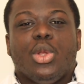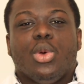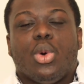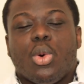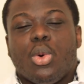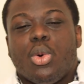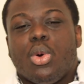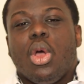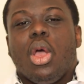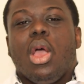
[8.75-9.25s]

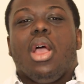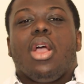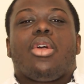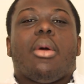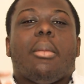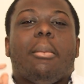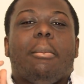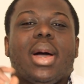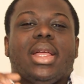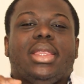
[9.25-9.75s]
euros
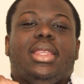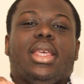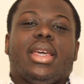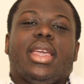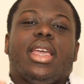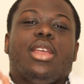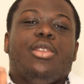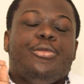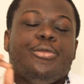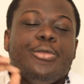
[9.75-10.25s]
comme
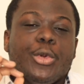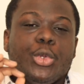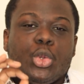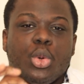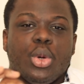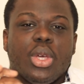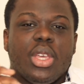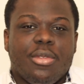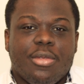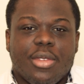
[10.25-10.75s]
matériel
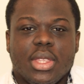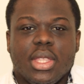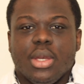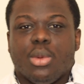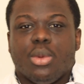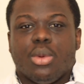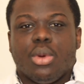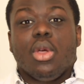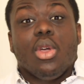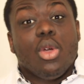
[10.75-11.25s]
photo et vidéo.